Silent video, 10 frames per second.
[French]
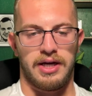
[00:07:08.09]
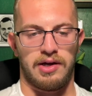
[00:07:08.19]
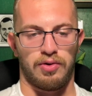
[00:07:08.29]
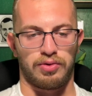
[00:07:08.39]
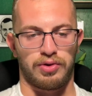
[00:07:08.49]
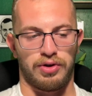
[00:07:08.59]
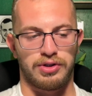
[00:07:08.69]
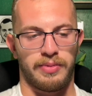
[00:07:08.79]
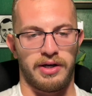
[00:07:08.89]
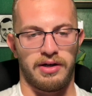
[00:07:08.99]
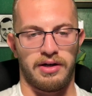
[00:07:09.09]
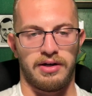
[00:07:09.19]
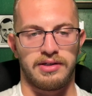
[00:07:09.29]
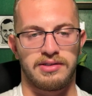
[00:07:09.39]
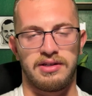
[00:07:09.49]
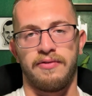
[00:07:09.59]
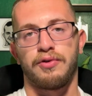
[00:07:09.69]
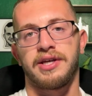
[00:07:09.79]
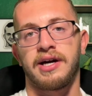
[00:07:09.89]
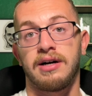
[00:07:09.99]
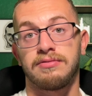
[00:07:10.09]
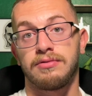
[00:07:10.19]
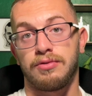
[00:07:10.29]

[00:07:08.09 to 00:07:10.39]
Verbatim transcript: Et en l'occurrence, bah, si la faute est grave,